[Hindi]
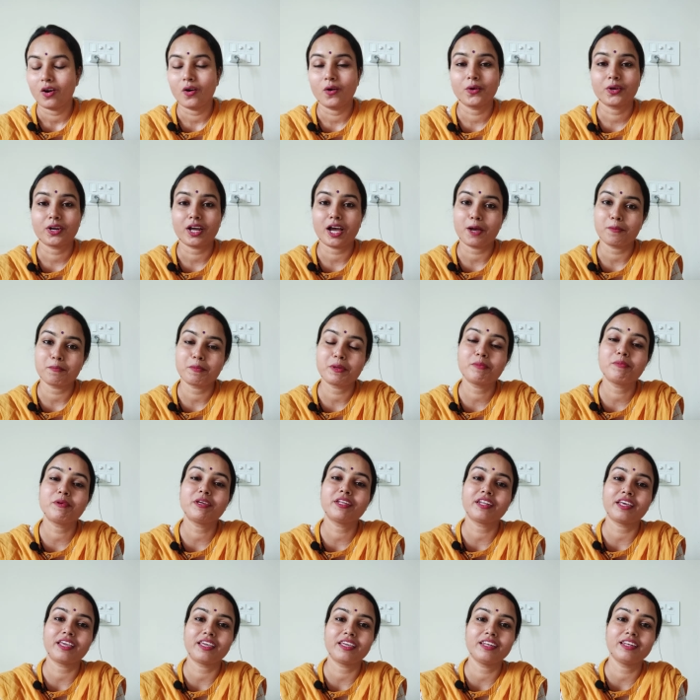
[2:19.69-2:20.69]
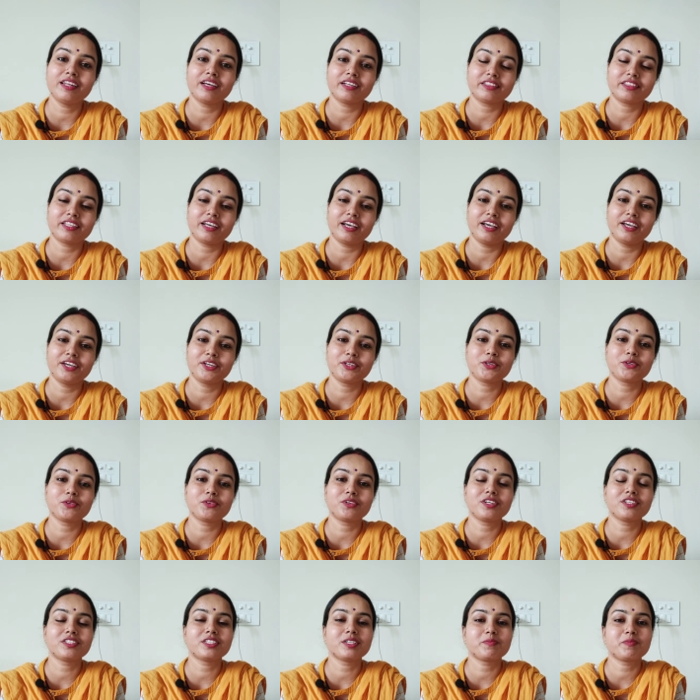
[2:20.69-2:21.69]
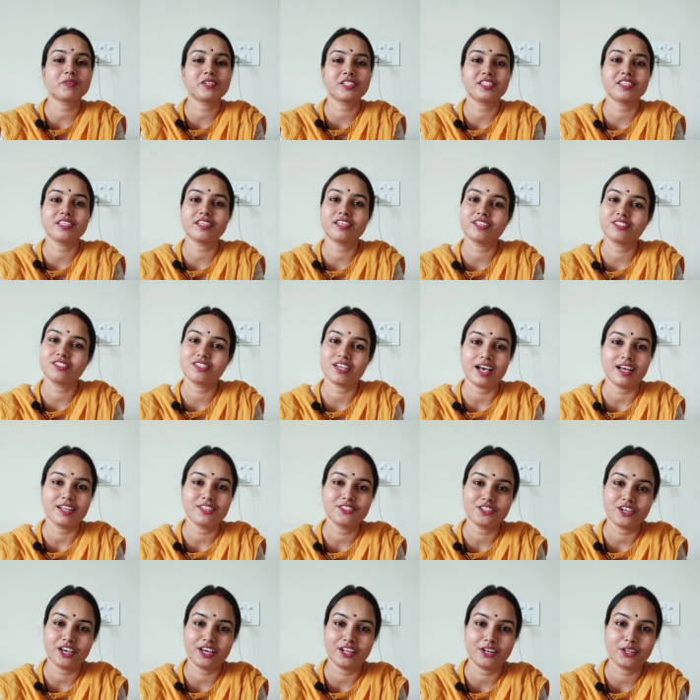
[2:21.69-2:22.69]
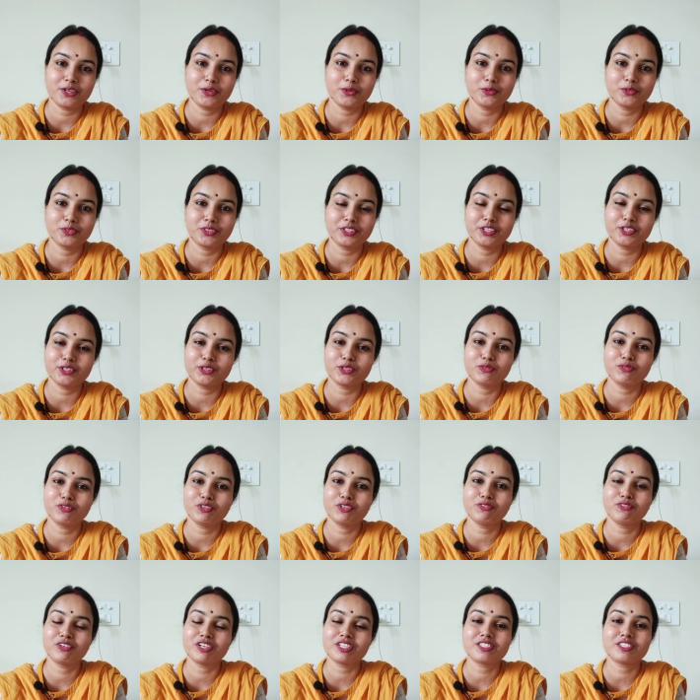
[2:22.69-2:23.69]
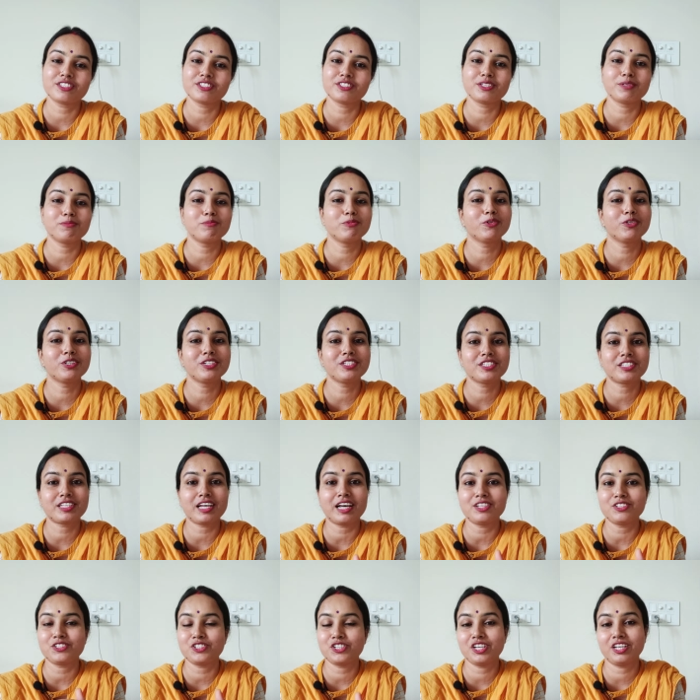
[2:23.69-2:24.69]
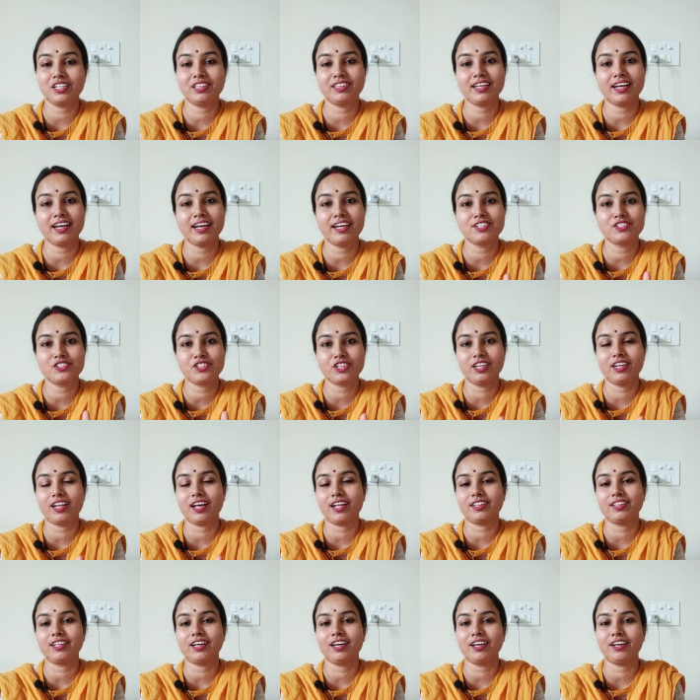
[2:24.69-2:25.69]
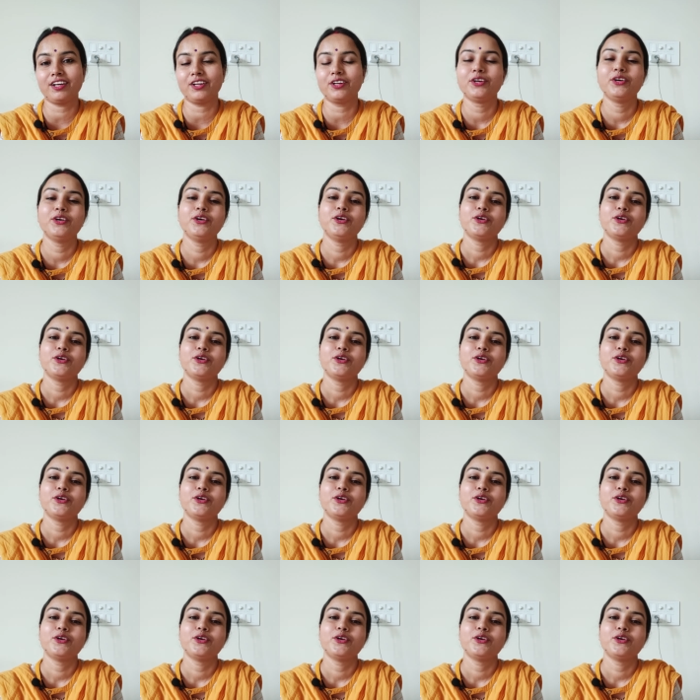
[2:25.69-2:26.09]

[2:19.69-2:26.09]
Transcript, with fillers: और अभी भी नहीं लगता है क्योंकि जब किसी की जान जा रही होती है तो फिर बस जब वो इंसान चीखता है चिल्लाता है